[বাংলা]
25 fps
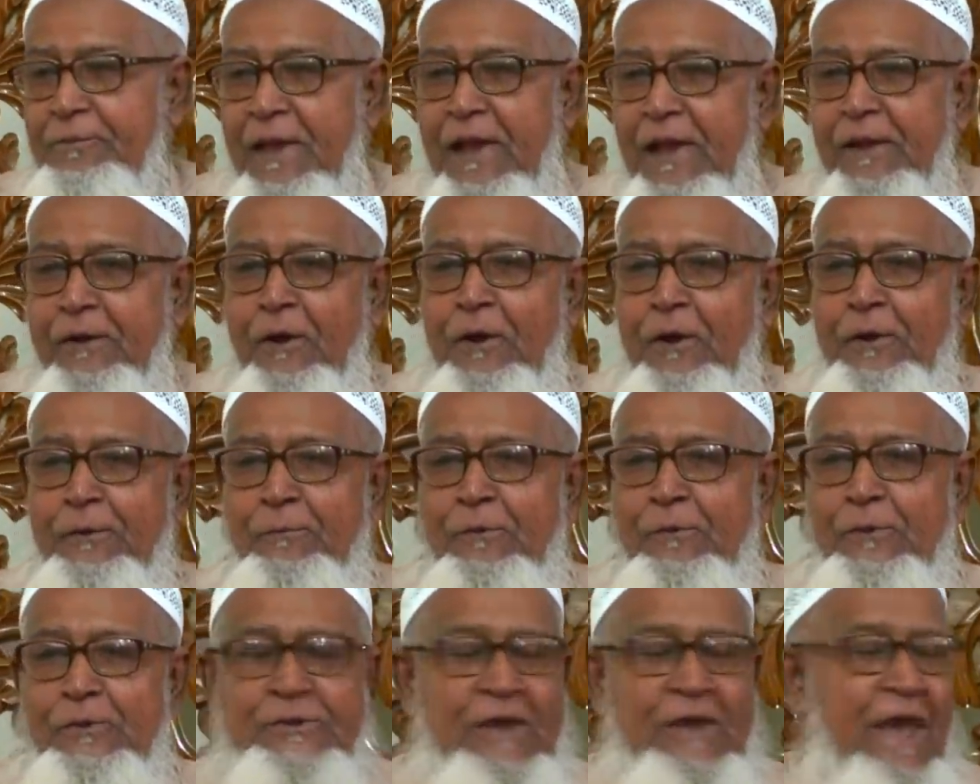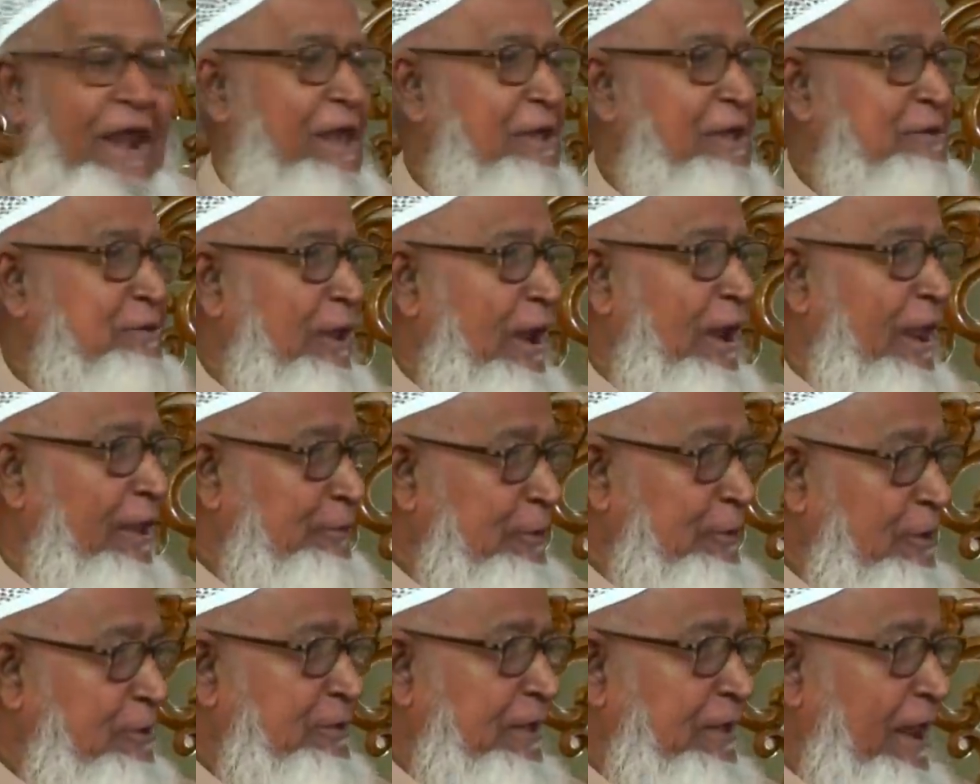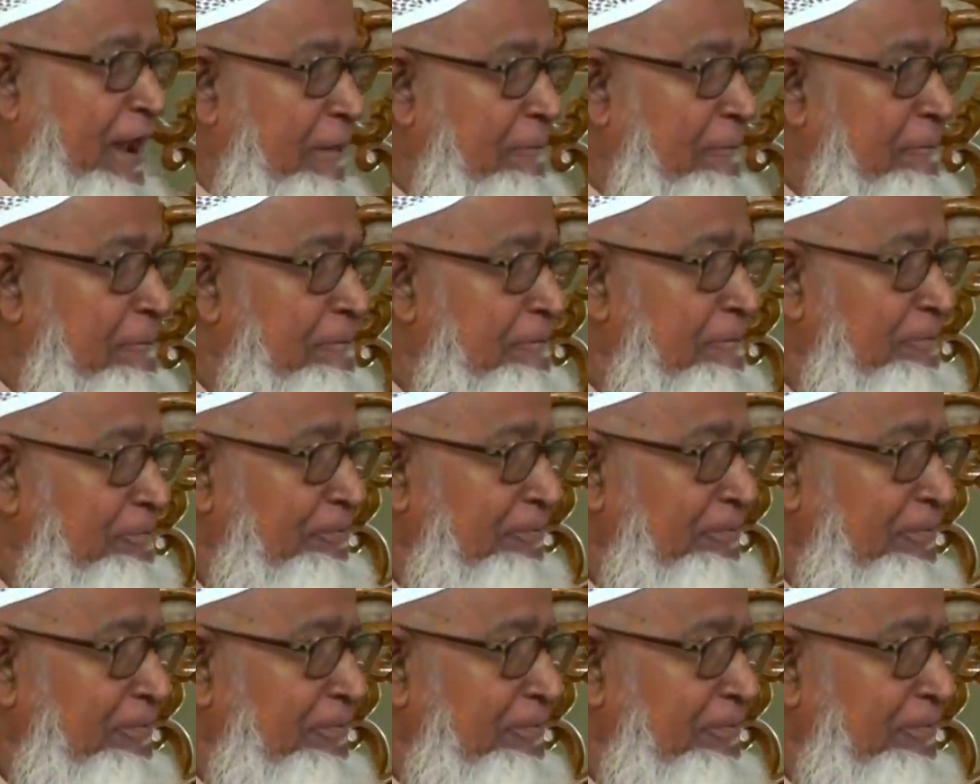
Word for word: এখন মুসা আলাহ সাল্লা